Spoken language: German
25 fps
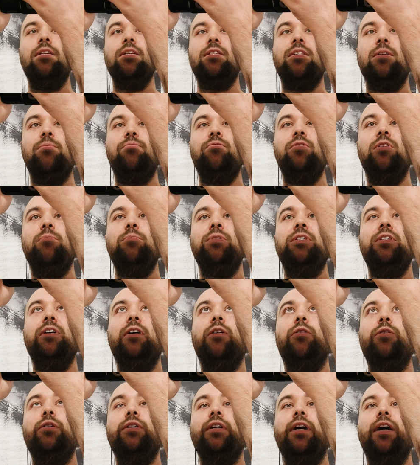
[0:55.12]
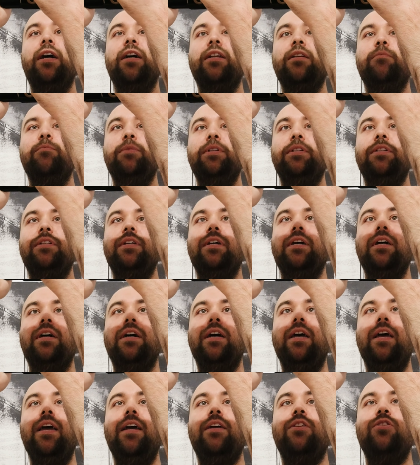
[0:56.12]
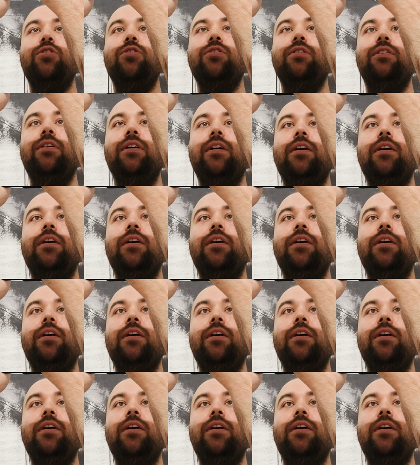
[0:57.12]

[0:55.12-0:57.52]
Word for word: Deshalb filme ich auch gerade mit der Action